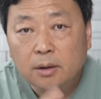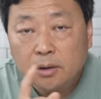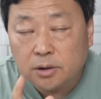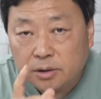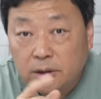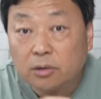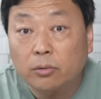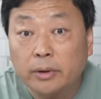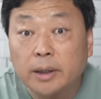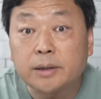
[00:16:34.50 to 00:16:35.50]
紧接着
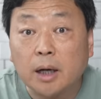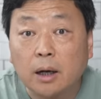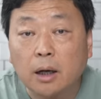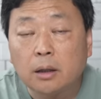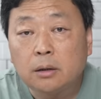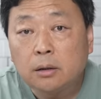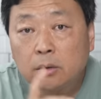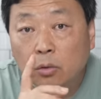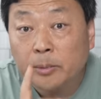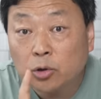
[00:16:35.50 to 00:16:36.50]
我来讲啊，
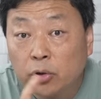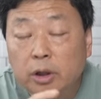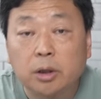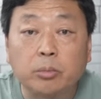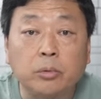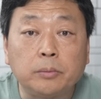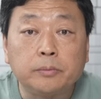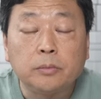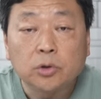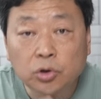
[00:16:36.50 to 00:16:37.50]
我们退一步。
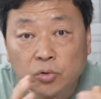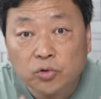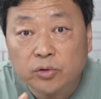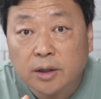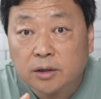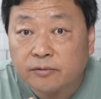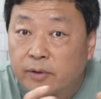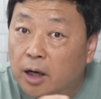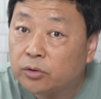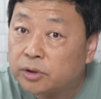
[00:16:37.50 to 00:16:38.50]
就算是
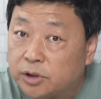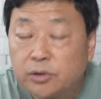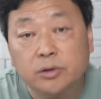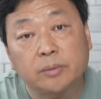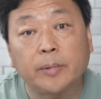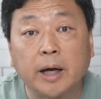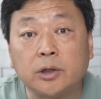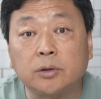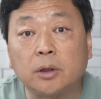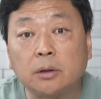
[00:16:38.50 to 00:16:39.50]
法律禁止拍
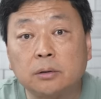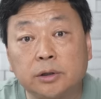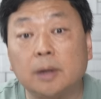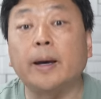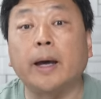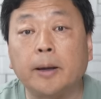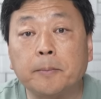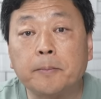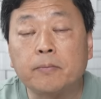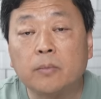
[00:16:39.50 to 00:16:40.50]
摄街拍，
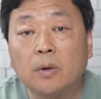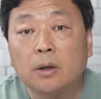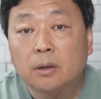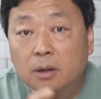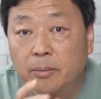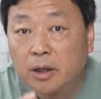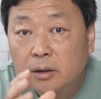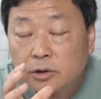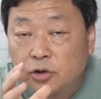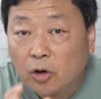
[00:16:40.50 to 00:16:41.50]
那
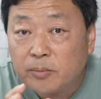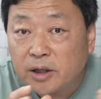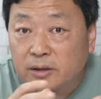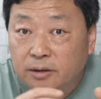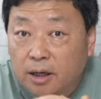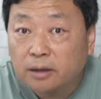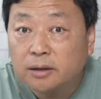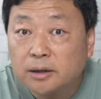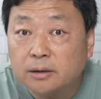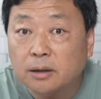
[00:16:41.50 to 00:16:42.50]
么小米的这样
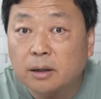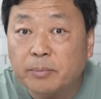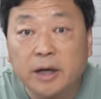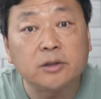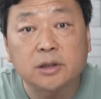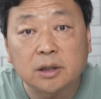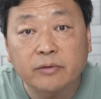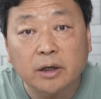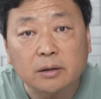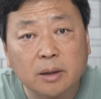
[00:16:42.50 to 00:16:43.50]
的一个拍摄行
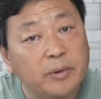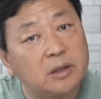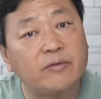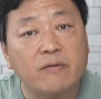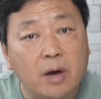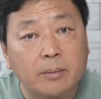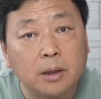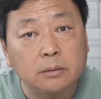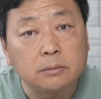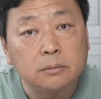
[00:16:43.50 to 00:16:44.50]
为，它本身犯法
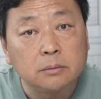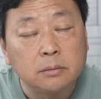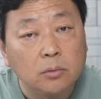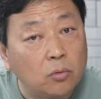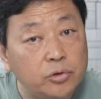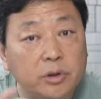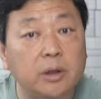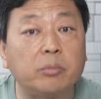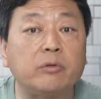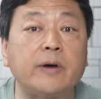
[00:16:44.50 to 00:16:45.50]
吗？我觉得
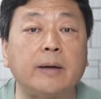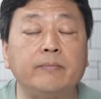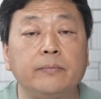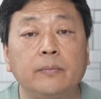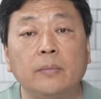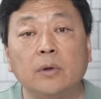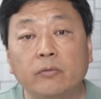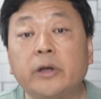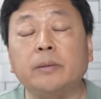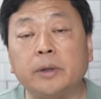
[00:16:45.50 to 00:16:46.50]
也不犯，
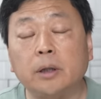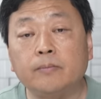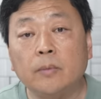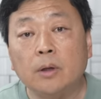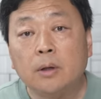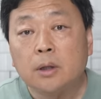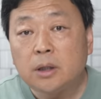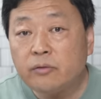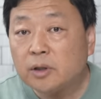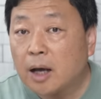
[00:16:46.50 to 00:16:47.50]
为什么呢？
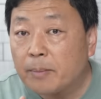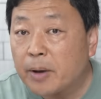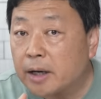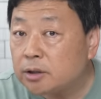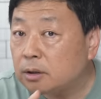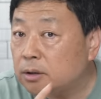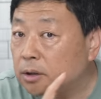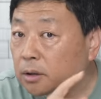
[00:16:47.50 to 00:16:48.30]
因为他拍摄这